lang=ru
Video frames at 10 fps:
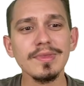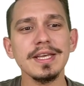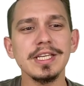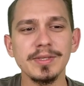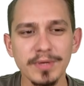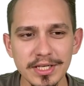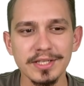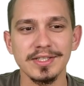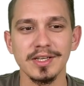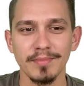
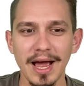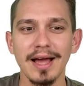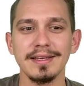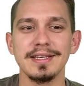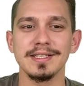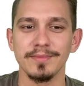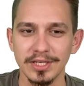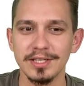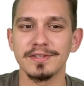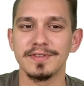Изменить себя и
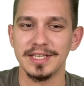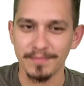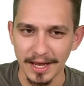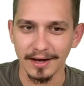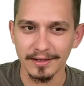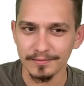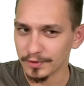изменить в себе.